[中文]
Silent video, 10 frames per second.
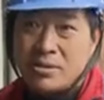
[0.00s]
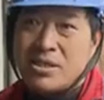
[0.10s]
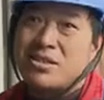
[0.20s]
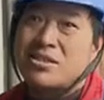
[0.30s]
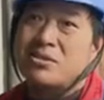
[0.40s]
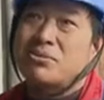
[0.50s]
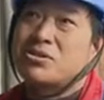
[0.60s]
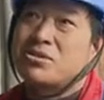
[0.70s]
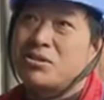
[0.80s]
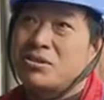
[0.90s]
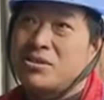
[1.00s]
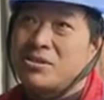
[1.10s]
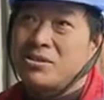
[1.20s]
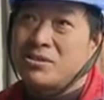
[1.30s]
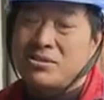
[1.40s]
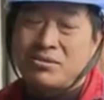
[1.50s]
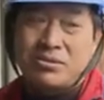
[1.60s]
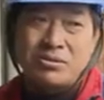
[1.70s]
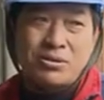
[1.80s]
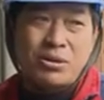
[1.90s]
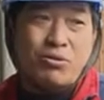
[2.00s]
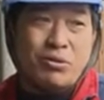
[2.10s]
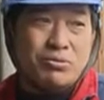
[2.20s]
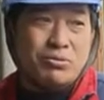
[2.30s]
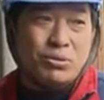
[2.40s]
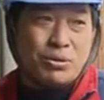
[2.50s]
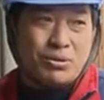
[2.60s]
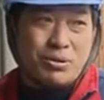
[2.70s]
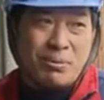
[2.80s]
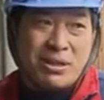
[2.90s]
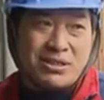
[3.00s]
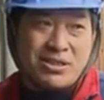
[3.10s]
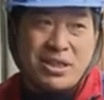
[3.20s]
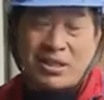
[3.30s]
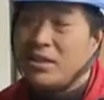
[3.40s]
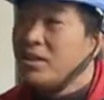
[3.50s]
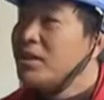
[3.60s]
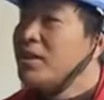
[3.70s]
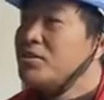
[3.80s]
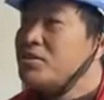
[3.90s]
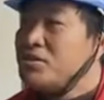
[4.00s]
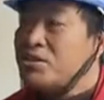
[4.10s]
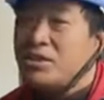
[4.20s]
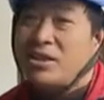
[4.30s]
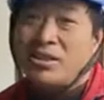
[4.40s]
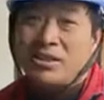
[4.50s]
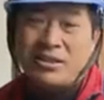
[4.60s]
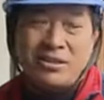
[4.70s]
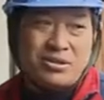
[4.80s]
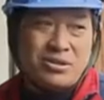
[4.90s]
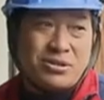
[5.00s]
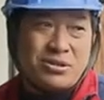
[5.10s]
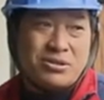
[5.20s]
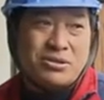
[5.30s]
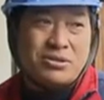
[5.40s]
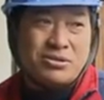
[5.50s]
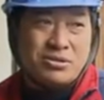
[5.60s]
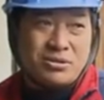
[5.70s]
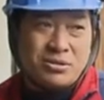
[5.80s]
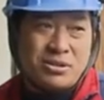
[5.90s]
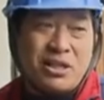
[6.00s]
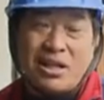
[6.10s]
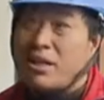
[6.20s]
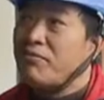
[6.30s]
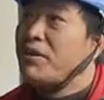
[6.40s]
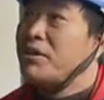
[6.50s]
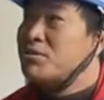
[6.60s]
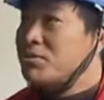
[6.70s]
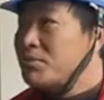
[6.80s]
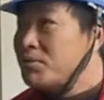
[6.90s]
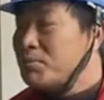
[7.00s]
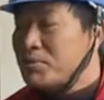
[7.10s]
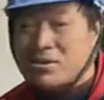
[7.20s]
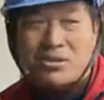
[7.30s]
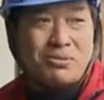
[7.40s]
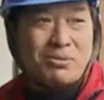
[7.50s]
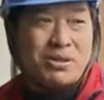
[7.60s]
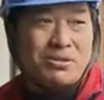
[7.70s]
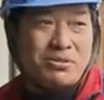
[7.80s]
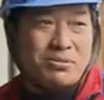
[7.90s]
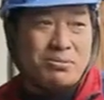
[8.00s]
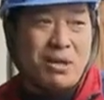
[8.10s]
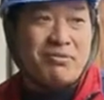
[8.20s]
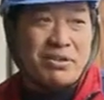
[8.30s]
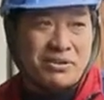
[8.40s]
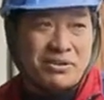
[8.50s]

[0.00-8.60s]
像这个嘛，只要是靠维护作用了，怕人家进车这。进来了，发现有什么事情嘛，就麻烦。